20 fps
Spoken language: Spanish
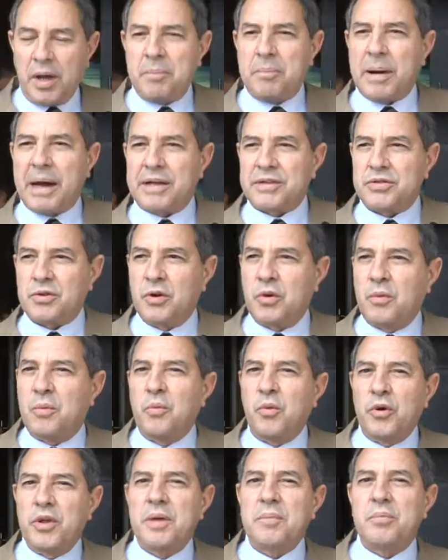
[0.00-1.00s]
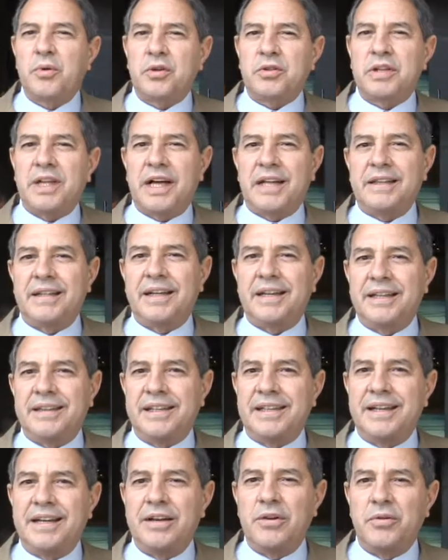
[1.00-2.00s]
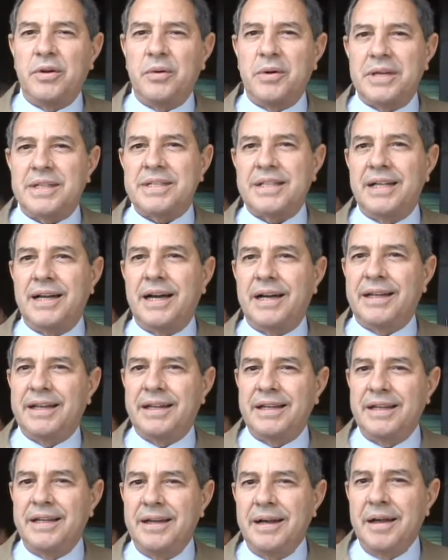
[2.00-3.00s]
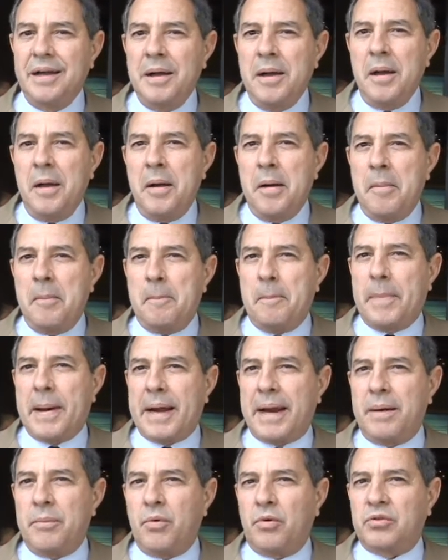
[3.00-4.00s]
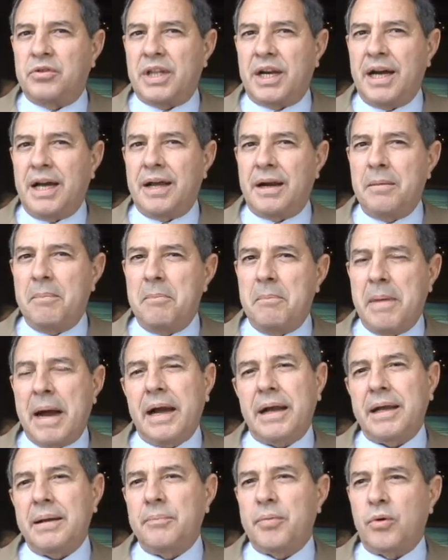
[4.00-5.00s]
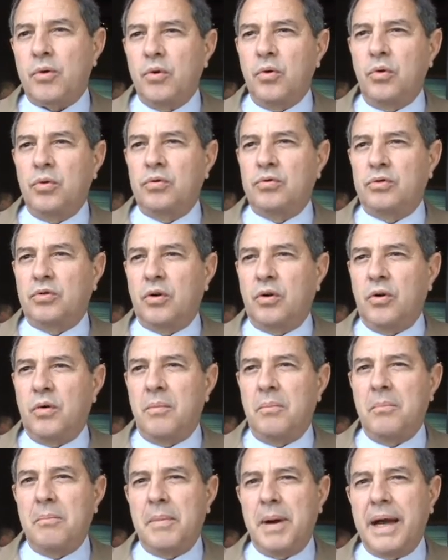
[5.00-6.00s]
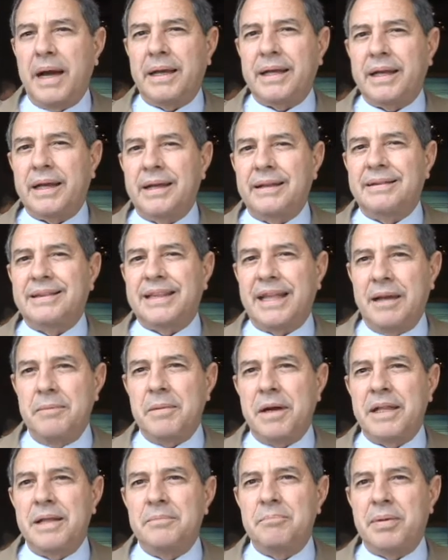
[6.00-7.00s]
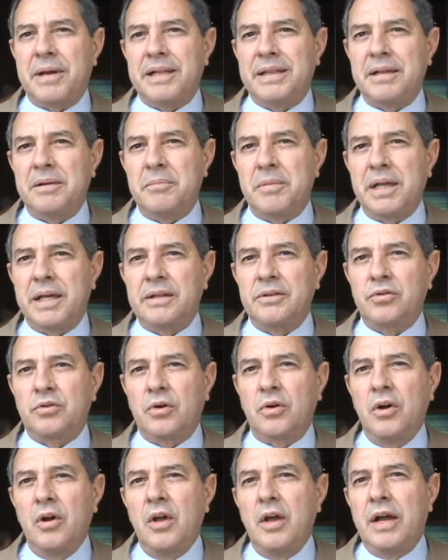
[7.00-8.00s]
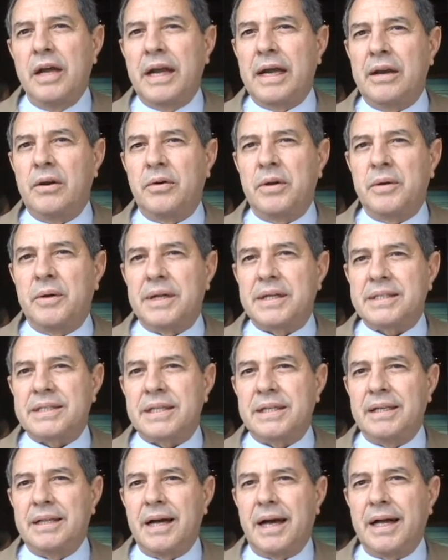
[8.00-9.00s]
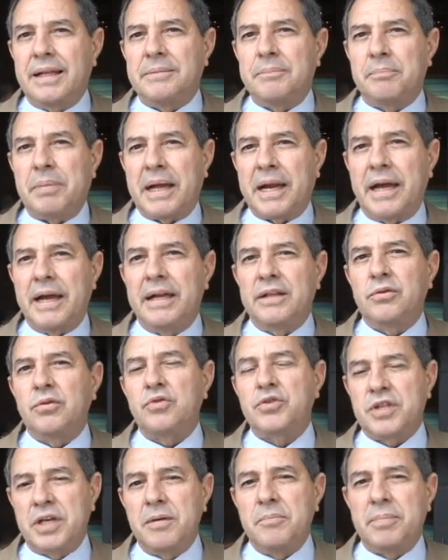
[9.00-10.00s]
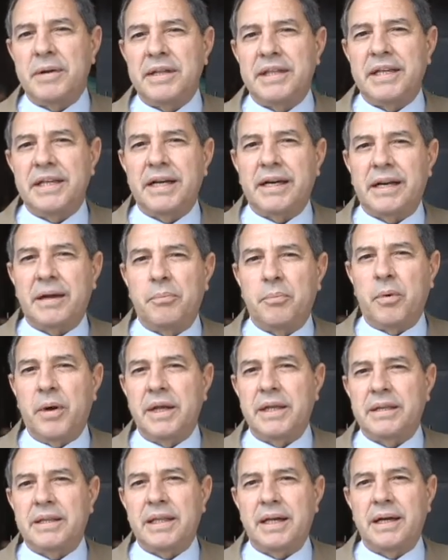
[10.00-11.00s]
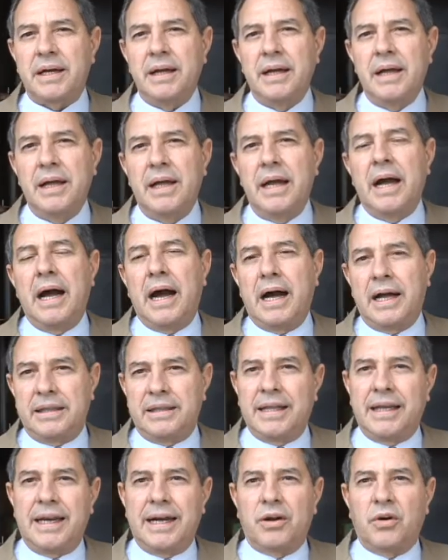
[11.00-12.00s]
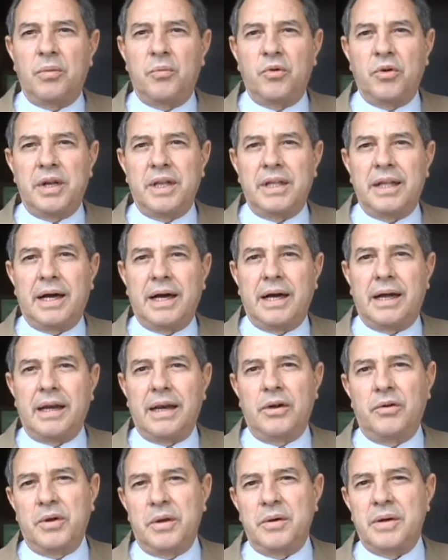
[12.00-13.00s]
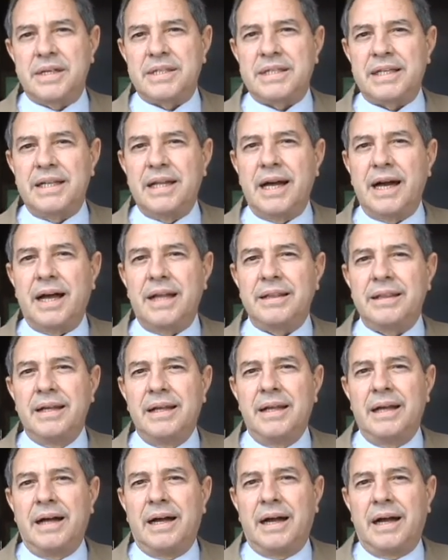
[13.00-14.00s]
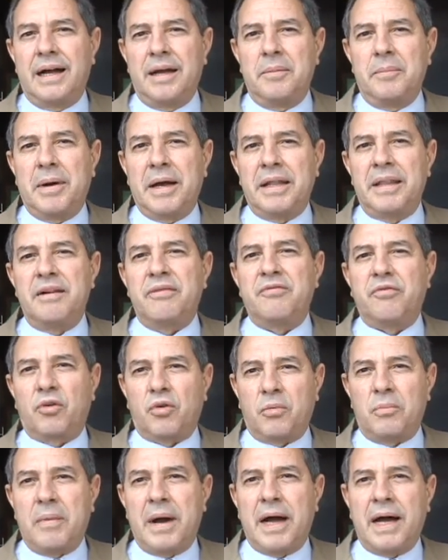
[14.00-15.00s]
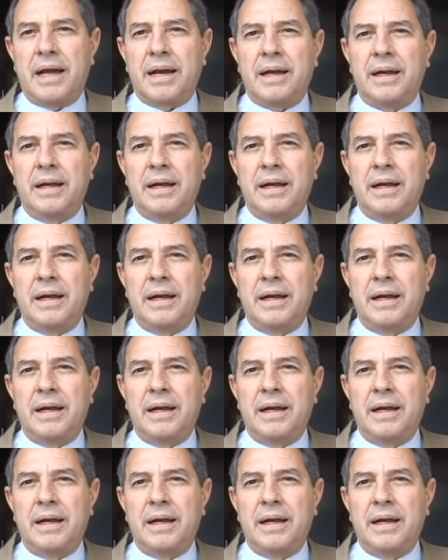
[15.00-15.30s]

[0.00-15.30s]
espacio muy importante que tiene la universidad aquí para mostrar más que productos, más que temas de emprendimiento, que la universidad para esto siempre tiene respuesta ante la comunidad. La universidad además de formar